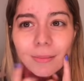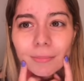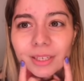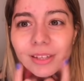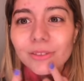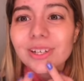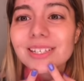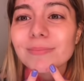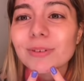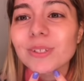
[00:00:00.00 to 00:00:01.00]
Miren todas
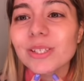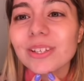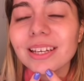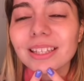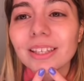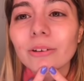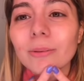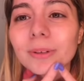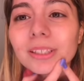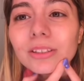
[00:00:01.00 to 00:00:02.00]
las imperfecciones que tengo,
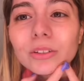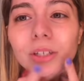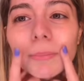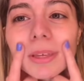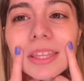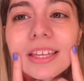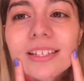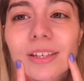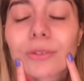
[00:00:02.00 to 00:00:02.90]
aparte estoy en mis días,